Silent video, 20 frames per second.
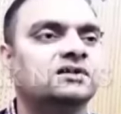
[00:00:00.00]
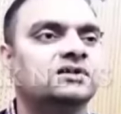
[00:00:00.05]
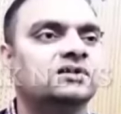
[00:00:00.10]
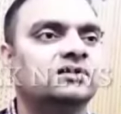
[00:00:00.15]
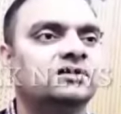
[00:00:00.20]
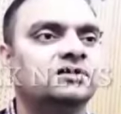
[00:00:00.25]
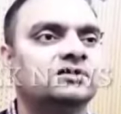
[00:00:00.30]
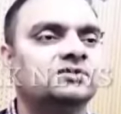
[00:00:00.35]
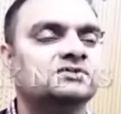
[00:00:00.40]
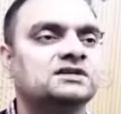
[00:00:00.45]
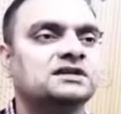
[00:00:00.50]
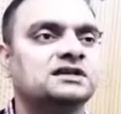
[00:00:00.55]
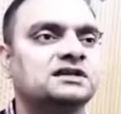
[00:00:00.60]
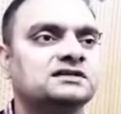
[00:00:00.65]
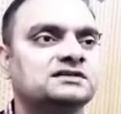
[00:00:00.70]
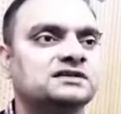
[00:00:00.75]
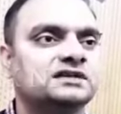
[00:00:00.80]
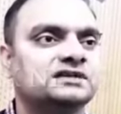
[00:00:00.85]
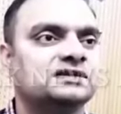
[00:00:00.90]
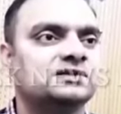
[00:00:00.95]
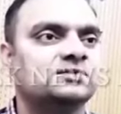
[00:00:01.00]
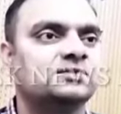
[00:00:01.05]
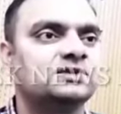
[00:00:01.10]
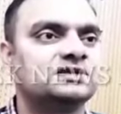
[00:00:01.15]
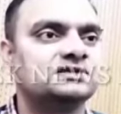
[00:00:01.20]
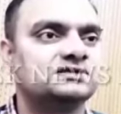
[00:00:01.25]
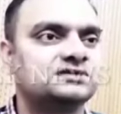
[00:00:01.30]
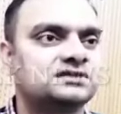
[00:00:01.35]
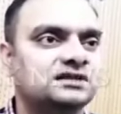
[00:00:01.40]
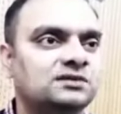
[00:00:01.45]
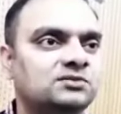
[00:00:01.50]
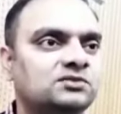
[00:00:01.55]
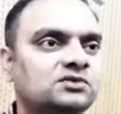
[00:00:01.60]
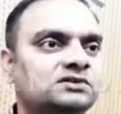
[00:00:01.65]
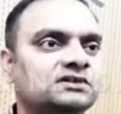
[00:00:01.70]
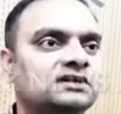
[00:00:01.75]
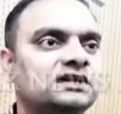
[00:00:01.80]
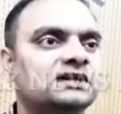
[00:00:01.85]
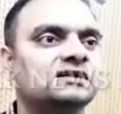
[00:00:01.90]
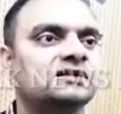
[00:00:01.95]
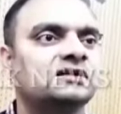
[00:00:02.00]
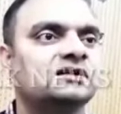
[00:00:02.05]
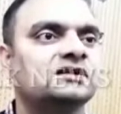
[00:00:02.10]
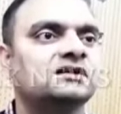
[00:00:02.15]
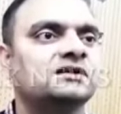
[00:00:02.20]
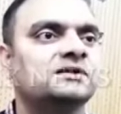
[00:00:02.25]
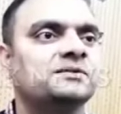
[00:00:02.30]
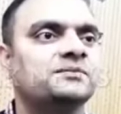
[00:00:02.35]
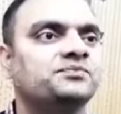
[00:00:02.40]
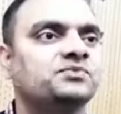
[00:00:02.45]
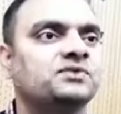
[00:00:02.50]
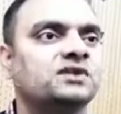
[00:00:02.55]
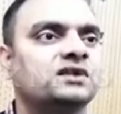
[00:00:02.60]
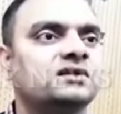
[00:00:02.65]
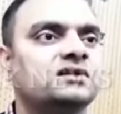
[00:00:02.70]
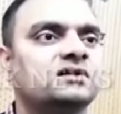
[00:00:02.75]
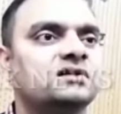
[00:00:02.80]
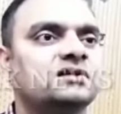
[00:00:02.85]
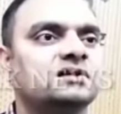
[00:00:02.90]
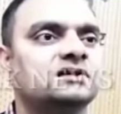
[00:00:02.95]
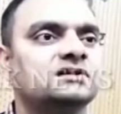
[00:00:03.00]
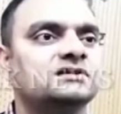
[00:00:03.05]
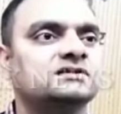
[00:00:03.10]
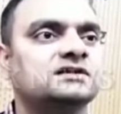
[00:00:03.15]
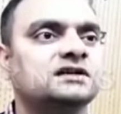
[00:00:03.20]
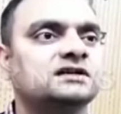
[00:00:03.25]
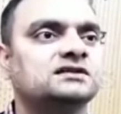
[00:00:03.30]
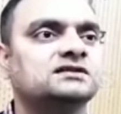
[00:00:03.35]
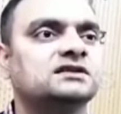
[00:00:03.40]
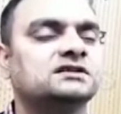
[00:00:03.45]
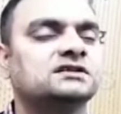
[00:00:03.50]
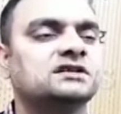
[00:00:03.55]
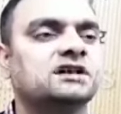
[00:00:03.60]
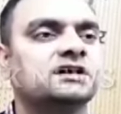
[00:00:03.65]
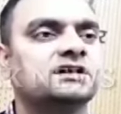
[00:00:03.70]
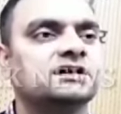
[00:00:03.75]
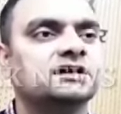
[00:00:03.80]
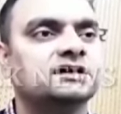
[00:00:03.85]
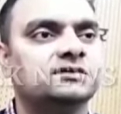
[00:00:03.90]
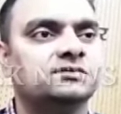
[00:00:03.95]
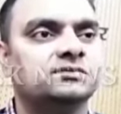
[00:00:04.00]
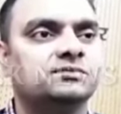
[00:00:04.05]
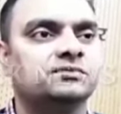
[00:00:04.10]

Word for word: और उसके लिए सेक्टर मजिस्ट्रेट हम लोग तय कर रहे हैं इसके अतिरिक्त हर एक